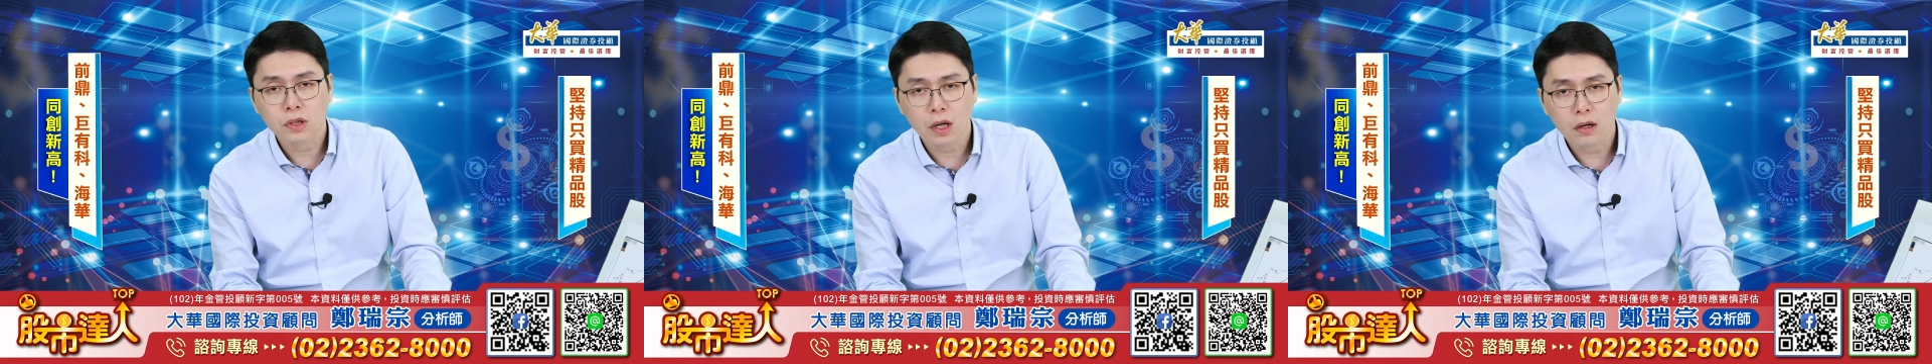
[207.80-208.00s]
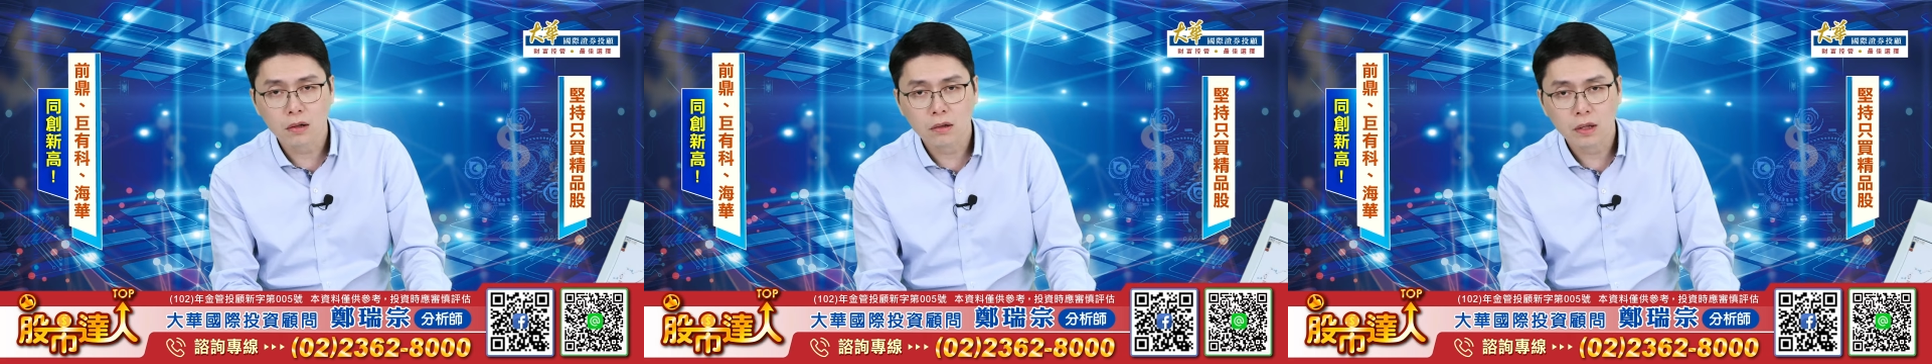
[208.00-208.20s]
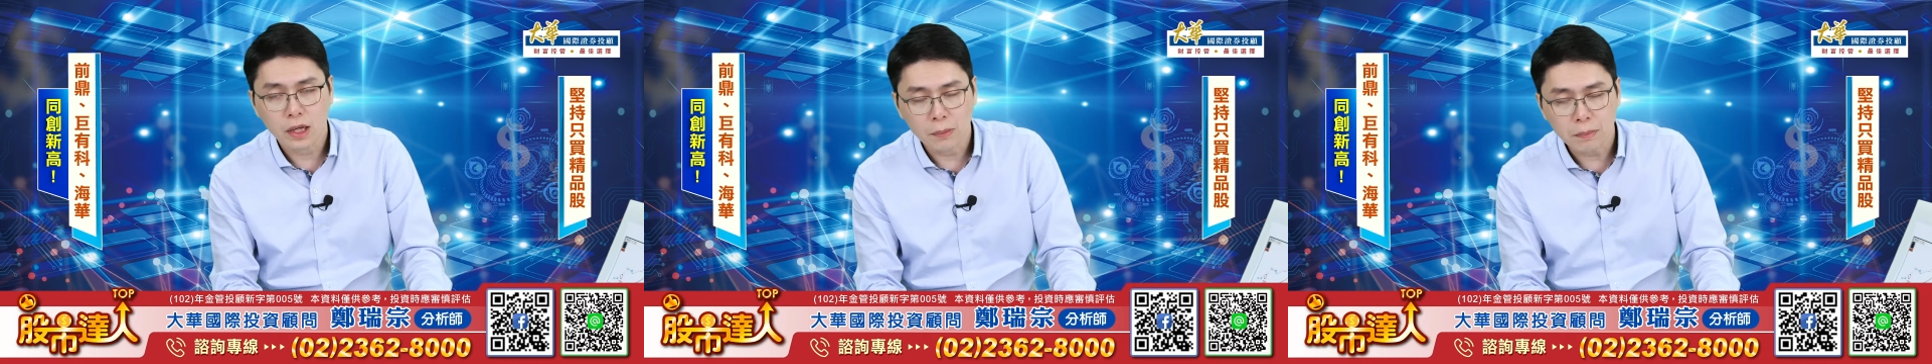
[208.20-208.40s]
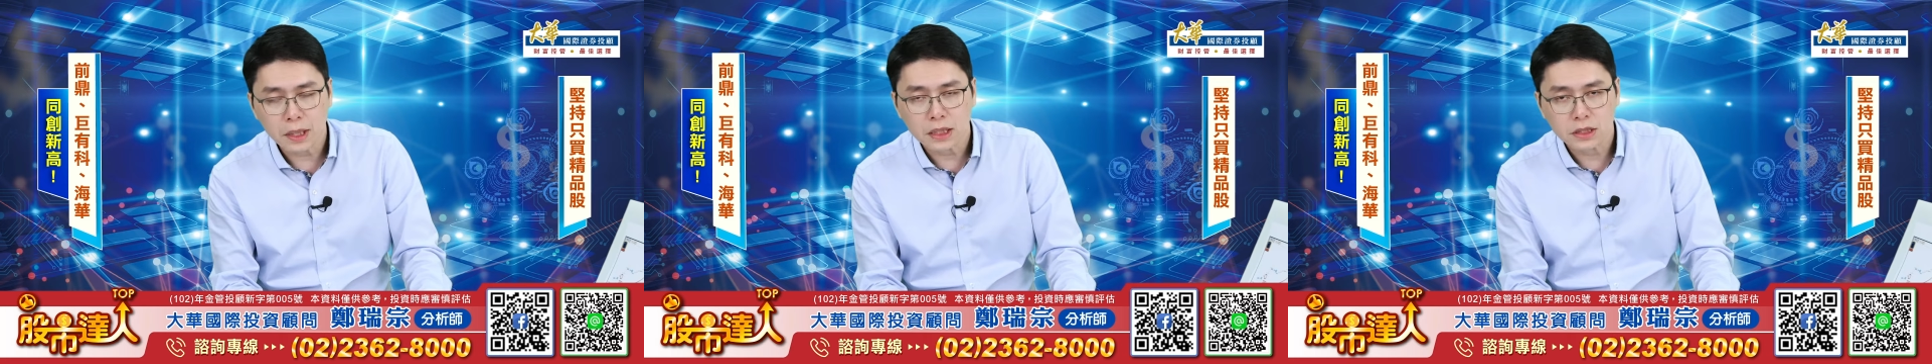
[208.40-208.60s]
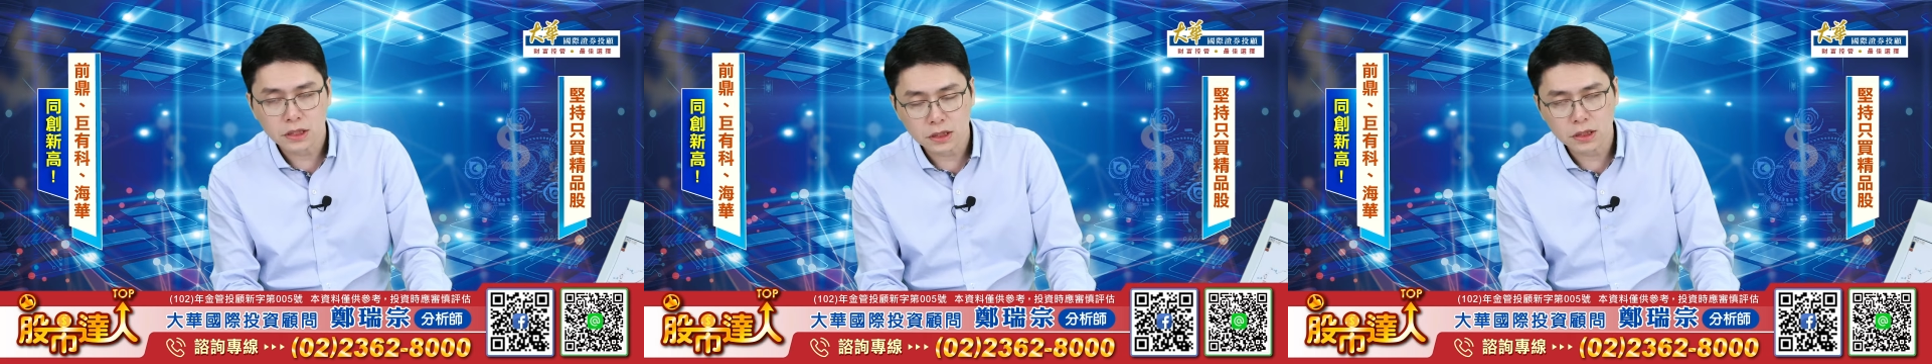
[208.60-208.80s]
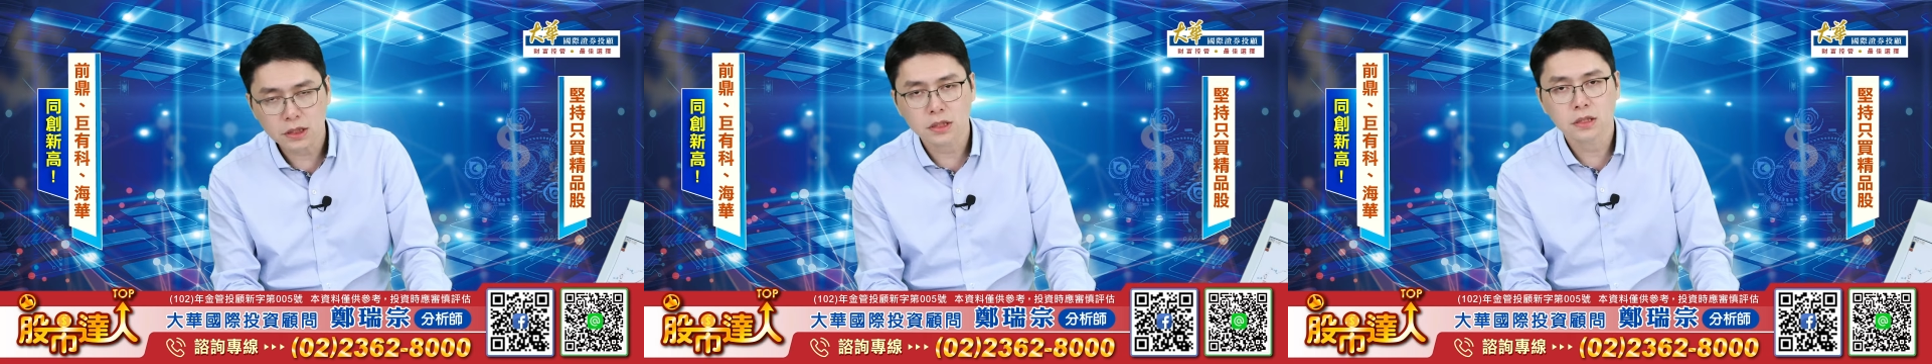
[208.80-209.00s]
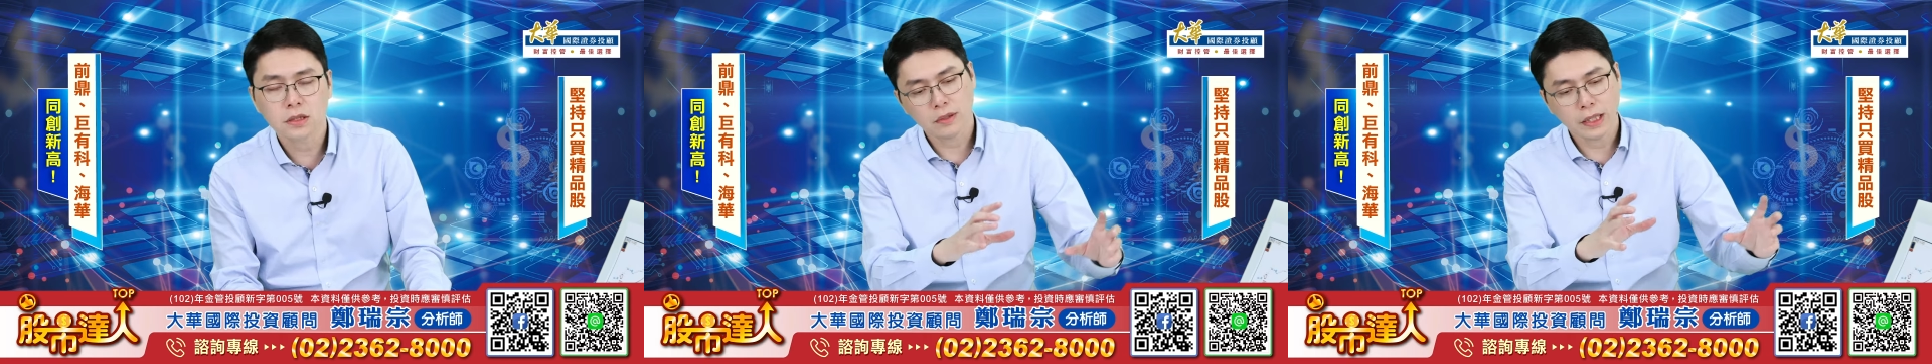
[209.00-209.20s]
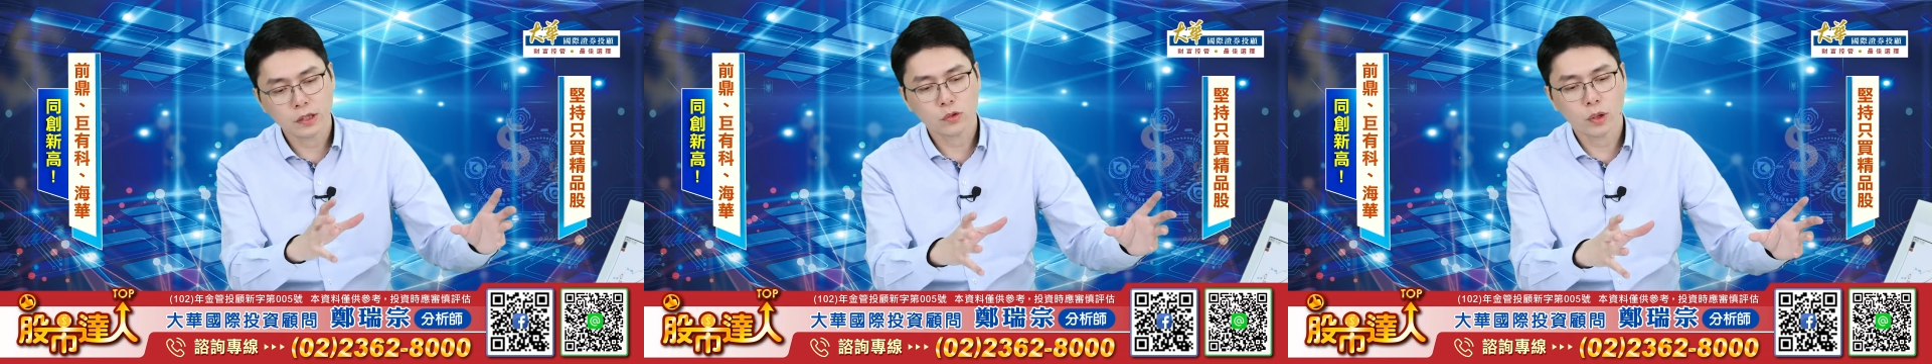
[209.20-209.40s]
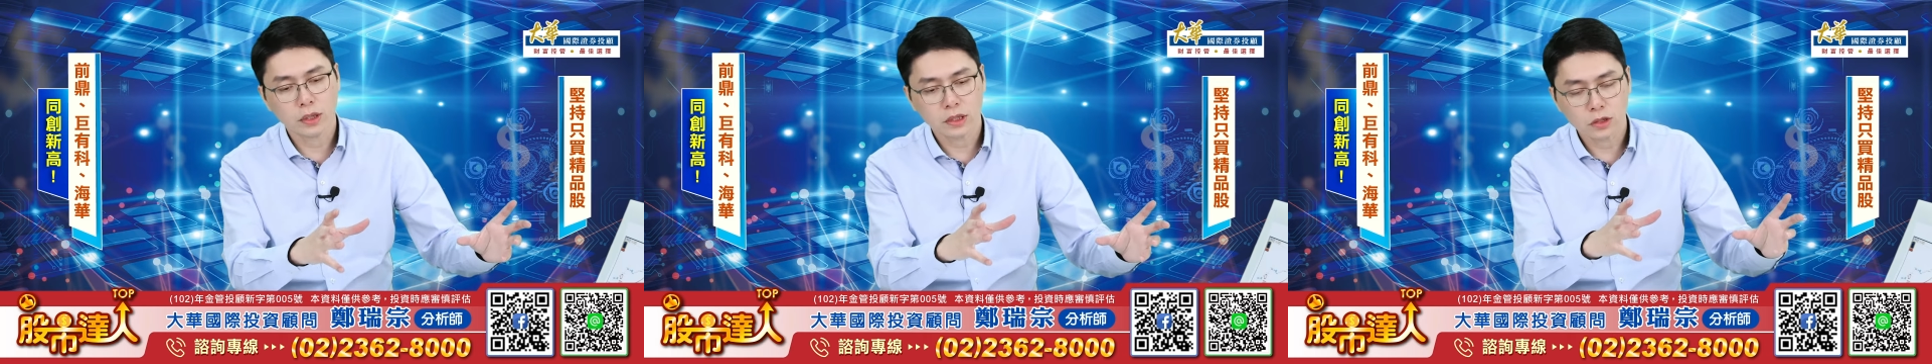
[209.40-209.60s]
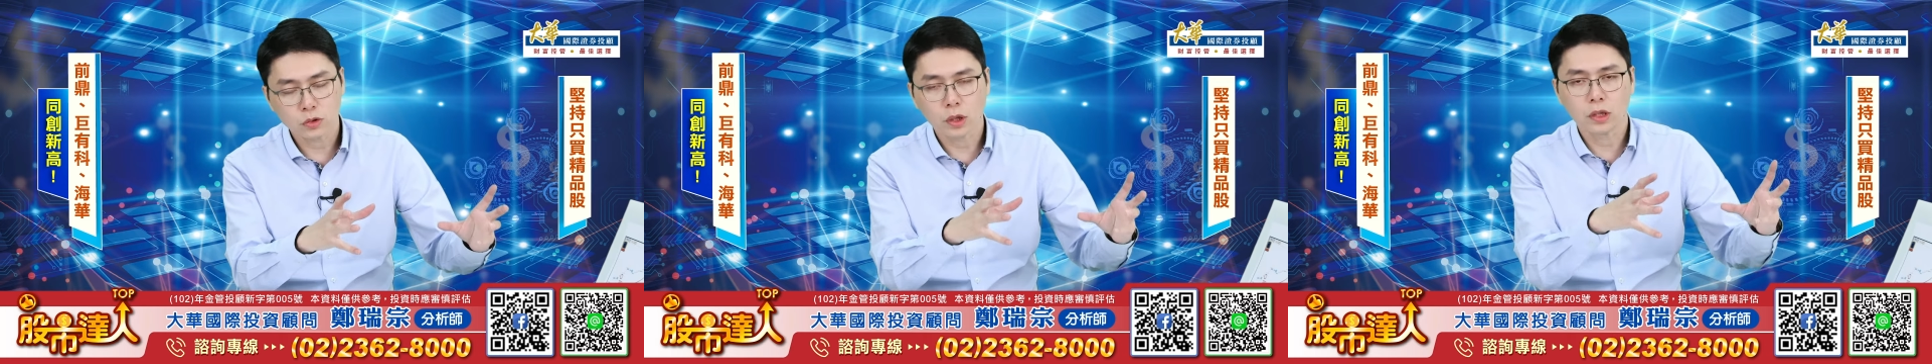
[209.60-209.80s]
到两百七那一
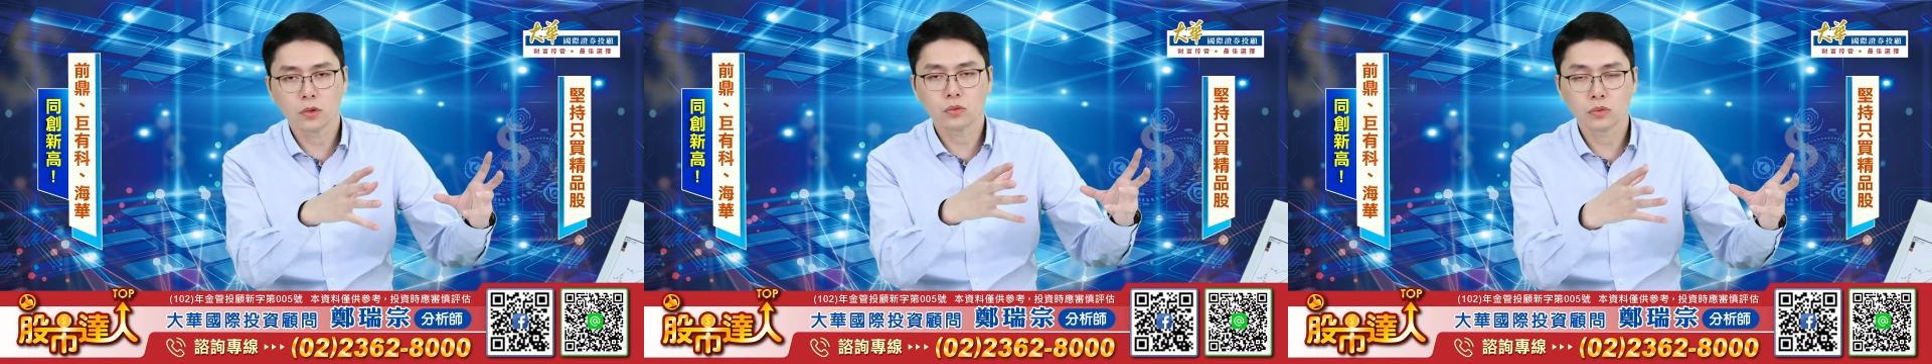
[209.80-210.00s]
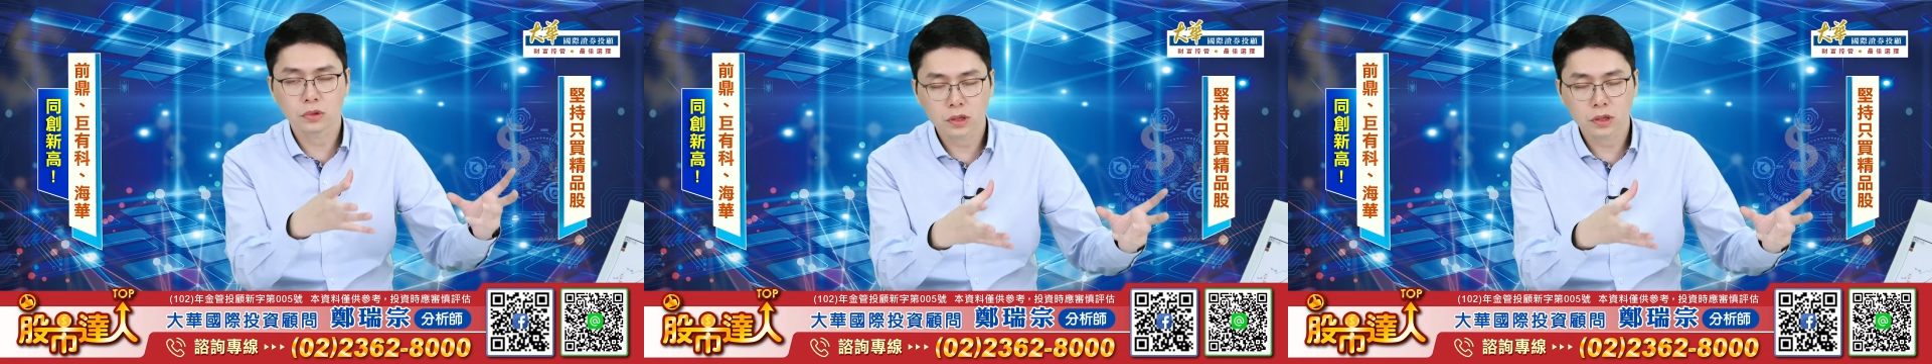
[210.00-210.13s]
段也赚了五